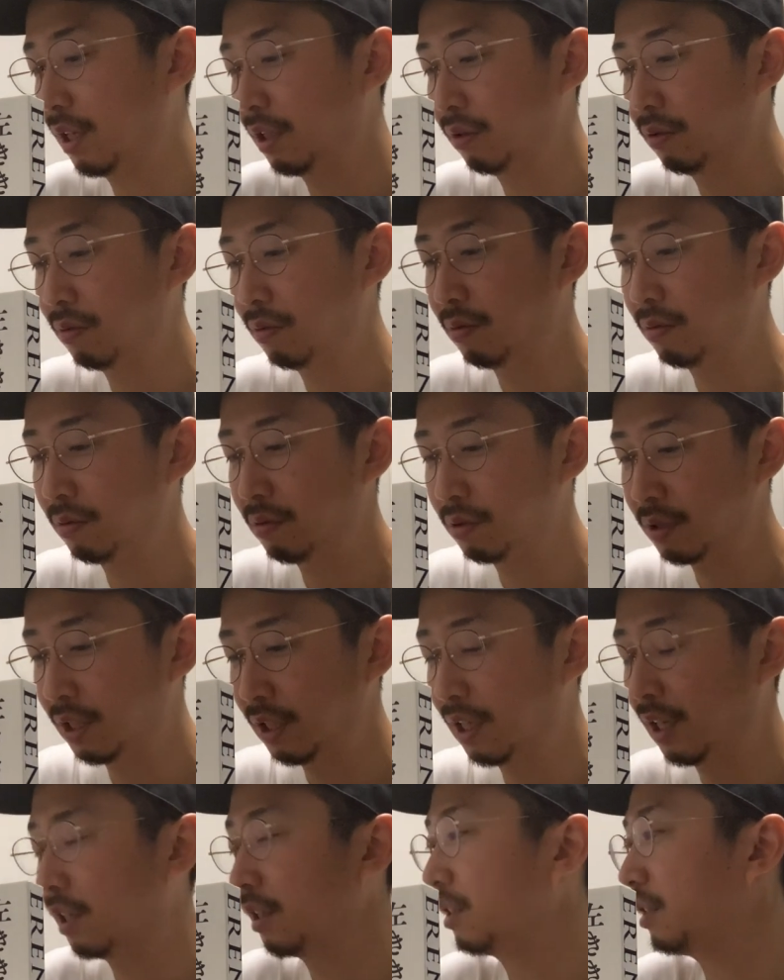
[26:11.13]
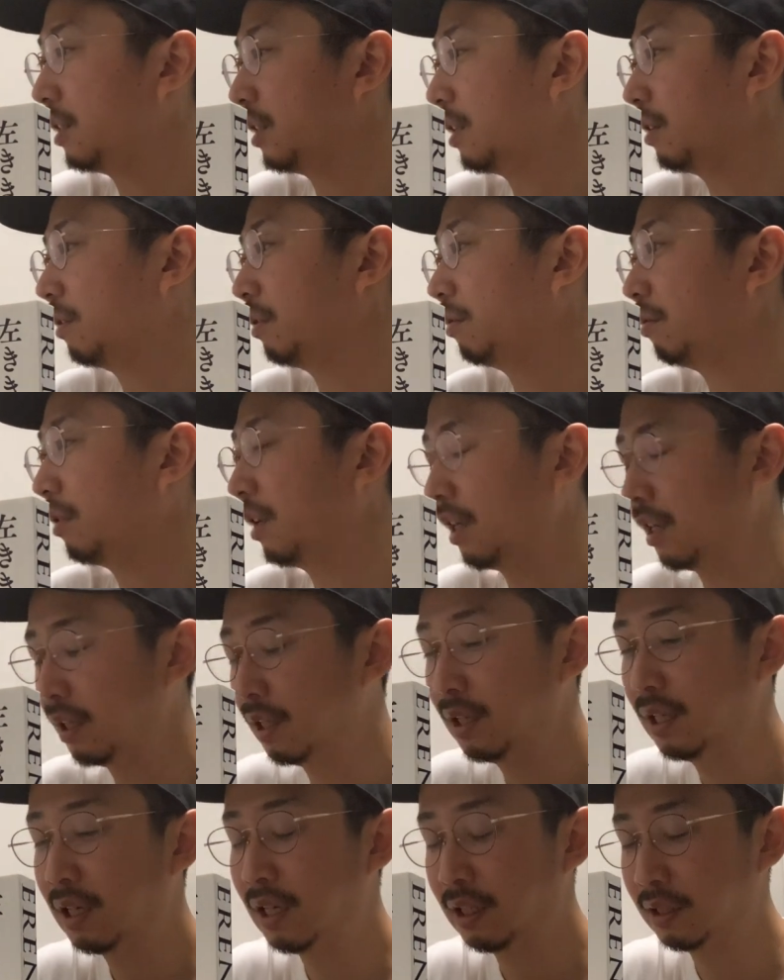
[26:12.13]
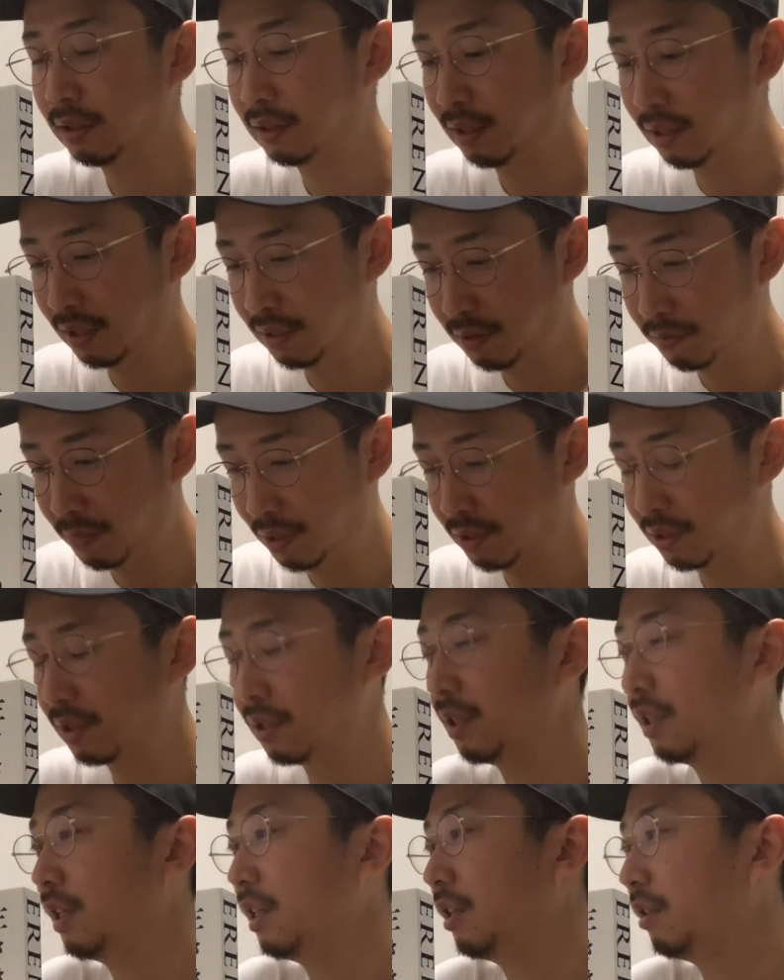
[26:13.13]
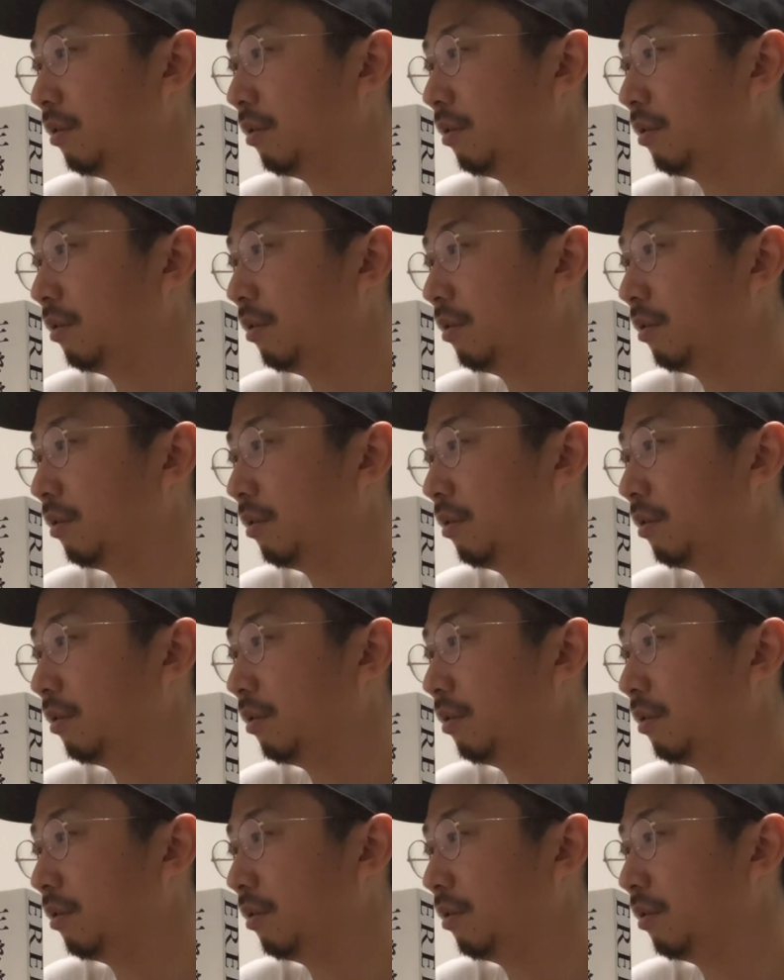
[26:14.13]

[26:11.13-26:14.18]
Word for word: あの、大きな施策とかあったりします。